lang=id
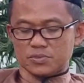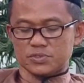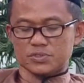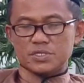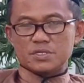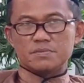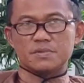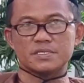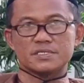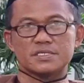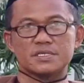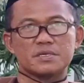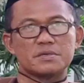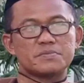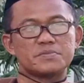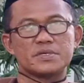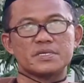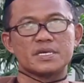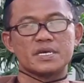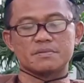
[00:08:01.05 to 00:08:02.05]
musibah
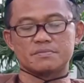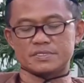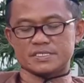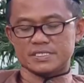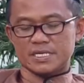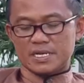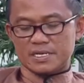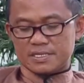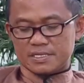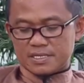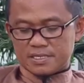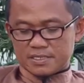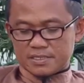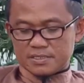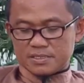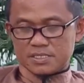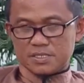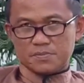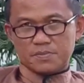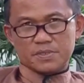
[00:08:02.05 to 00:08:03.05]
sedemikian besarnya.
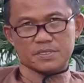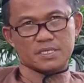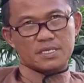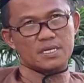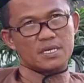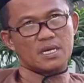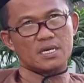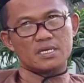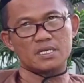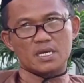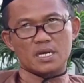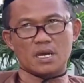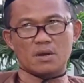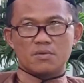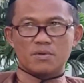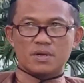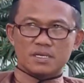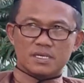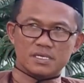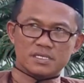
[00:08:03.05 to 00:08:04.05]
Seperti yang di
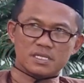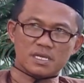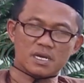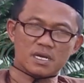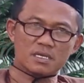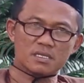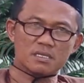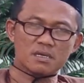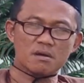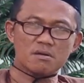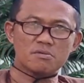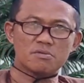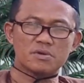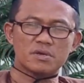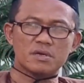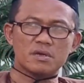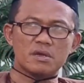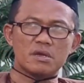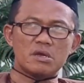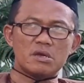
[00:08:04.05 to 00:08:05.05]
awal kita
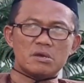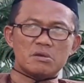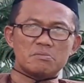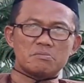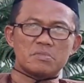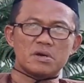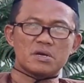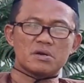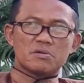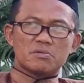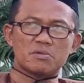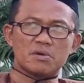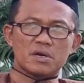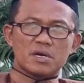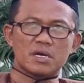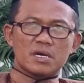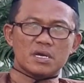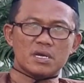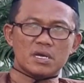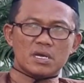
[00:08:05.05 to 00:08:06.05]
ketahui
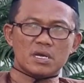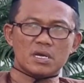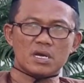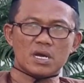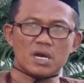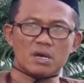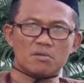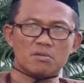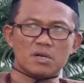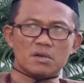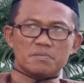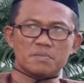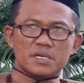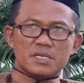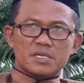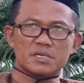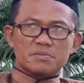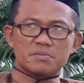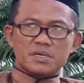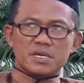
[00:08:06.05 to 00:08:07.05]
bahwa awal
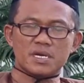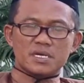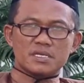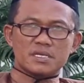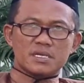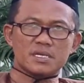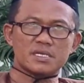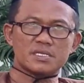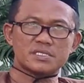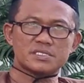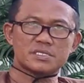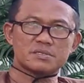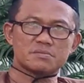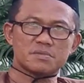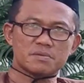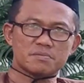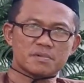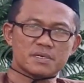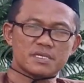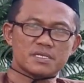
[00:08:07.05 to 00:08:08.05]
pandemi adalah
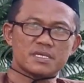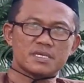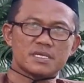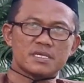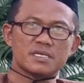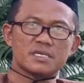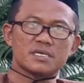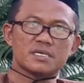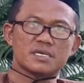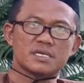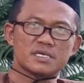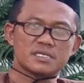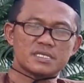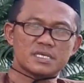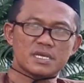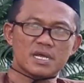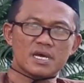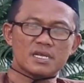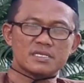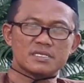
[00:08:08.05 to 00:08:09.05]
disebabkan dari negeri
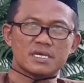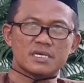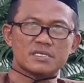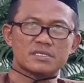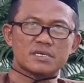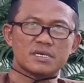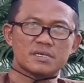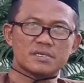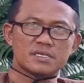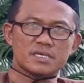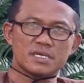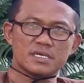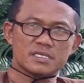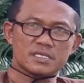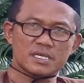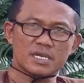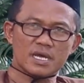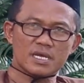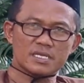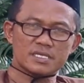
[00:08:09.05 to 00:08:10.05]
tiran yaitu di
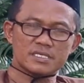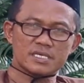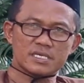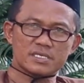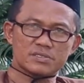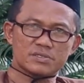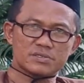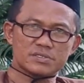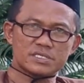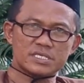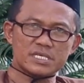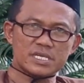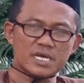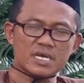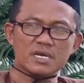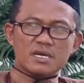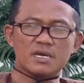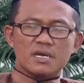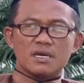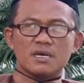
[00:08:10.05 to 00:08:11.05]
tirani yaitu
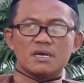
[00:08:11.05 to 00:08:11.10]
Cina